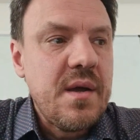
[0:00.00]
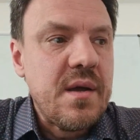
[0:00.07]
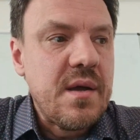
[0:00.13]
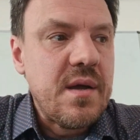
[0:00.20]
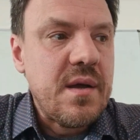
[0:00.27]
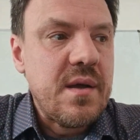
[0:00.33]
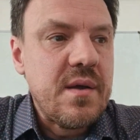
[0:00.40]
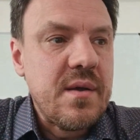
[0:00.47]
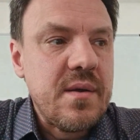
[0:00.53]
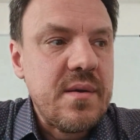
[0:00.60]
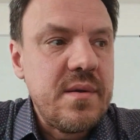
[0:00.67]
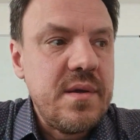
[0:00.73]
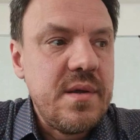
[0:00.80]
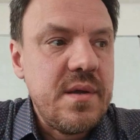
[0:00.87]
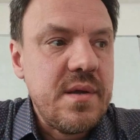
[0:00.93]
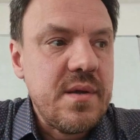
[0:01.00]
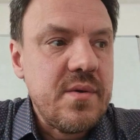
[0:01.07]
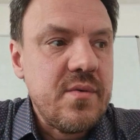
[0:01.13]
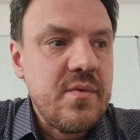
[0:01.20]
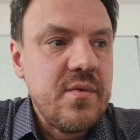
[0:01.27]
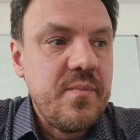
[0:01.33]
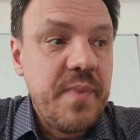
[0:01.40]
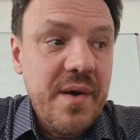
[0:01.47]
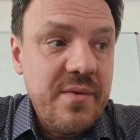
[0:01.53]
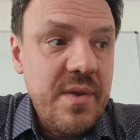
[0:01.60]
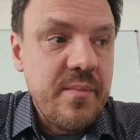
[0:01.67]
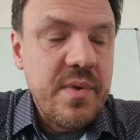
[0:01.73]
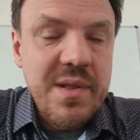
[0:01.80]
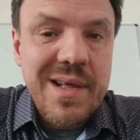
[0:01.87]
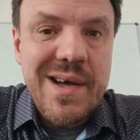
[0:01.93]
Э, и у
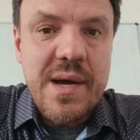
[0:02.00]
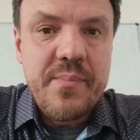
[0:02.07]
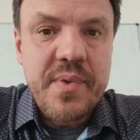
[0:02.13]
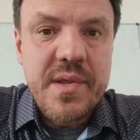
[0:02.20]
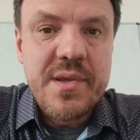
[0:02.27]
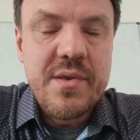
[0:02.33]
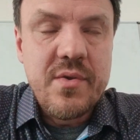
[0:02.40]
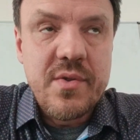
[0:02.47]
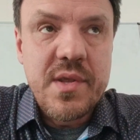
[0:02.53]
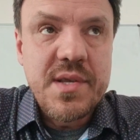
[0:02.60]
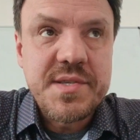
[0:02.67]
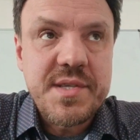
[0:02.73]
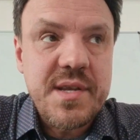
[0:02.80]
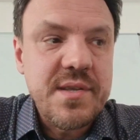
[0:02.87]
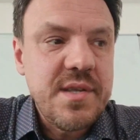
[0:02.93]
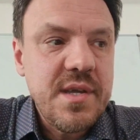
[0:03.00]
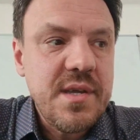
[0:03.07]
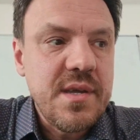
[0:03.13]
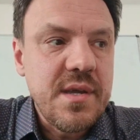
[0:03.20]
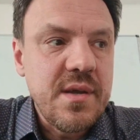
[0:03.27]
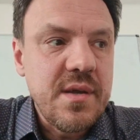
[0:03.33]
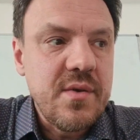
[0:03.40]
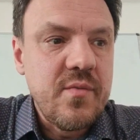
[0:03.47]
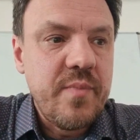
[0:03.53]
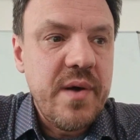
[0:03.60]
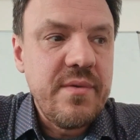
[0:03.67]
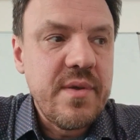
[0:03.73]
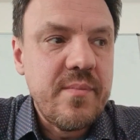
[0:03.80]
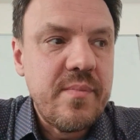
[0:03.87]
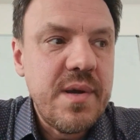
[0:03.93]
Павла была определенная стратегия, у
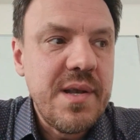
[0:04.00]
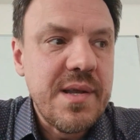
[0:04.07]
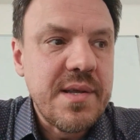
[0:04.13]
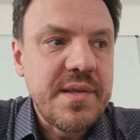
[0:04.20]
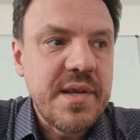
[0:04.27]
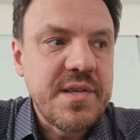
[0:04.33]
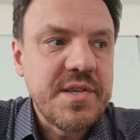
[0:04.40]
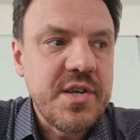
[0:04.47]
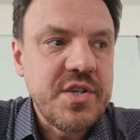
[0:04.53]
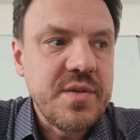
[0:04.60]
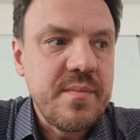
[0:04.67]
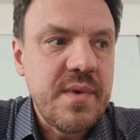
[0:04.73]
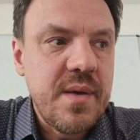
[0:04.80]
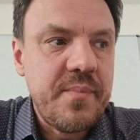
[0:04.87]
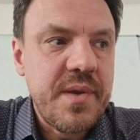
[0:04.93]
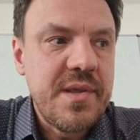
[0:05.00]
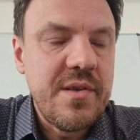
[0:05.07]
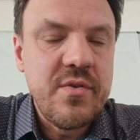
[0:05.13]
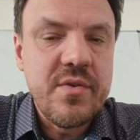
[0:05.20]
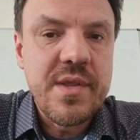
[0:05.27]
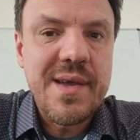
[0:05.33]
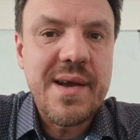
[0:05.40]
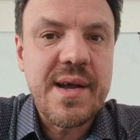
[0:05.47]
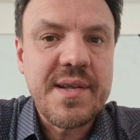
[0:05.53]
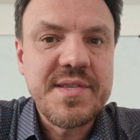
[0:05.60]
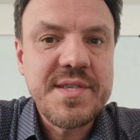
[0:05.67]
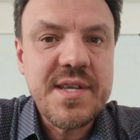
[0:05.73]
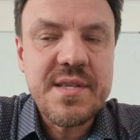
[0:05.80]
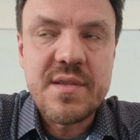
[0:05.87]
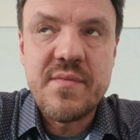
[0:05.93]
Павла были, так скажем, определенные
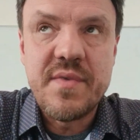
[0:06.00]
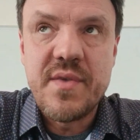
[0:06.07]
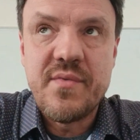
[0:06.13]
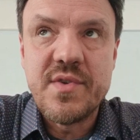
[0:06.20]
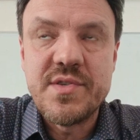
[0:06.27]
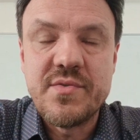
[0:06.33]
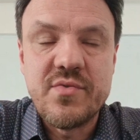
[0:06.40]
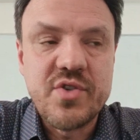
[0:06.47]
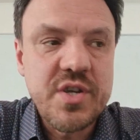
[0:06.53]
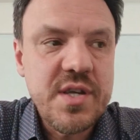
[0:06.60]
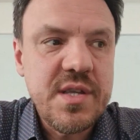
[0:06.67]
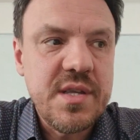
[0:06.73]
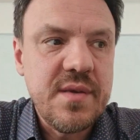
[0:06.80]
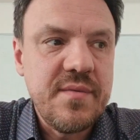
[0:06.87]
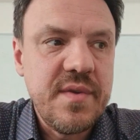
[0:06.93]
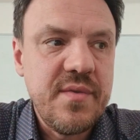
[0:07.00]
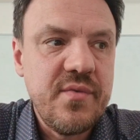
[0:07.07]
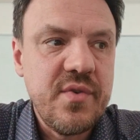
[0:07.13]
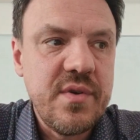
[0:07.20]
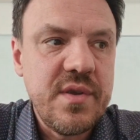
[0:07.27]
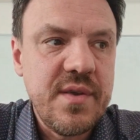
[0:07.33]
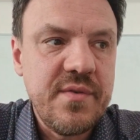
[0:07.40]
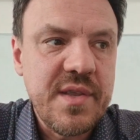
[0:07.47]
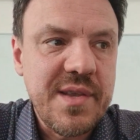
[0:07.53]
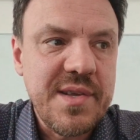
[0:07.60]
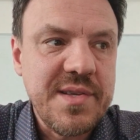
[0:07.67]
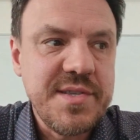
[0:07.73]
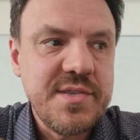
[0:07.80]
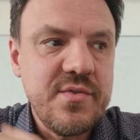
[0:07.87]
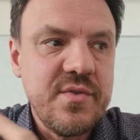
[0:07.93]
акценты в его служении, в его
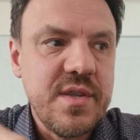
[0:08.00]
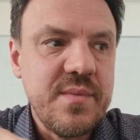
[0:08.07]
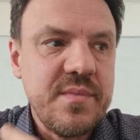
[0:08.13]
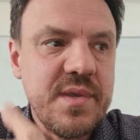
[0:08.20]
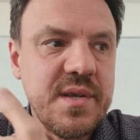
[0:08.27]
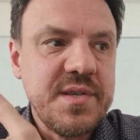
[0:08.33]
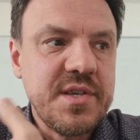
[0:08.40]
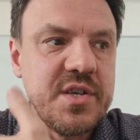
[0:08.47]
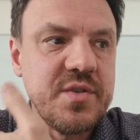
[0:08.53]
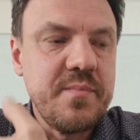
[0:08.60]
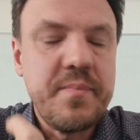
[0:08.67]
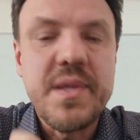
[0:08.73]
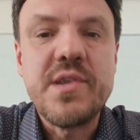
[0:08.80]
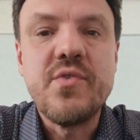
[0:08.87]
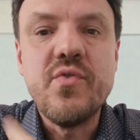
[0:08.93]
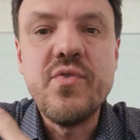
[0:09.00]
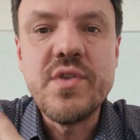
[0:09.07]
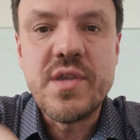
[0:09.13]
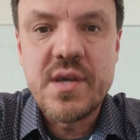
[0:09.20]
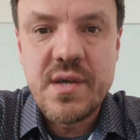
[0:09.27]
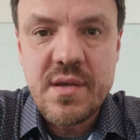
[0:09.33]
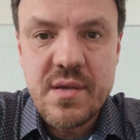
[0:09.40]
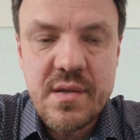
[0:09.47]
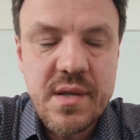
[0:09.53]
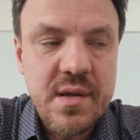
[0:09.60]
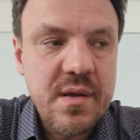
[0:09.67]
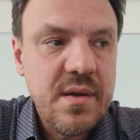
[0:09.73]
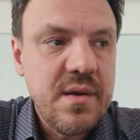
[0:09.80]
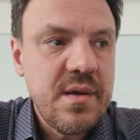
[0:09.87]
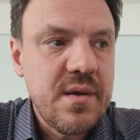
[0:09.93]
евангелизационном, так скажем, подходе
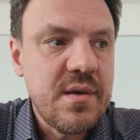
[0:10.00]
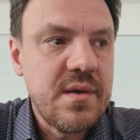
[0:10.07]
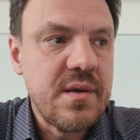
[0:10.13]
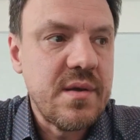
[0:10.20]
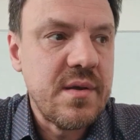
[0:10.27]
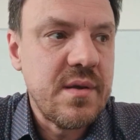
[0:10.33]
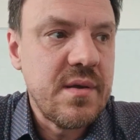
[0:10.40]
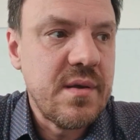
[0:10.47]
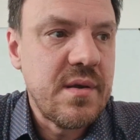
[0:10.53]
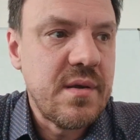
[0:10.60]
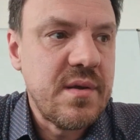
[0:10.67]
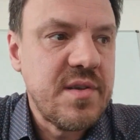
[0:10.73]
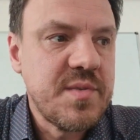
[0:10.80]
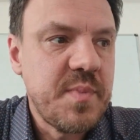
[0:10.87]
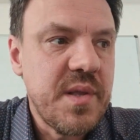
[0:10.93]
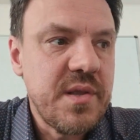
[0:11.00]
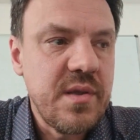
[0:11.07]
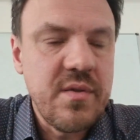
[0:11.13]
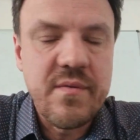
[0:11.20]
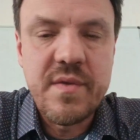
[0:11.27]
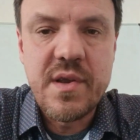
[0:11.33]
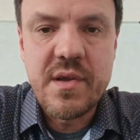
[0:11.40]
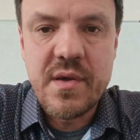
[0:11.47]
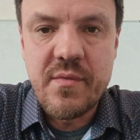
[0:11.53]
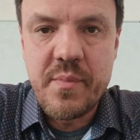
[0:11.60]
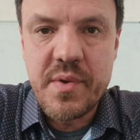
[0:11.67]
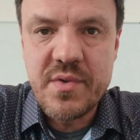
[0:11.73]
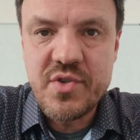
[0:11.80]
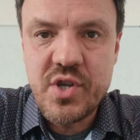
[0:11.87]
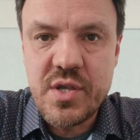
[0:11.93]
да, к э, исполнению великого
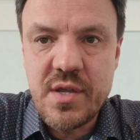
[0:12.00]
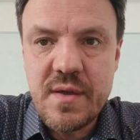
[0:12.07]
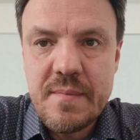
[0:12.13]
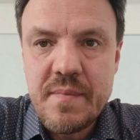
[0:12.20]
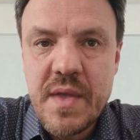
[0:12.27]
поручения.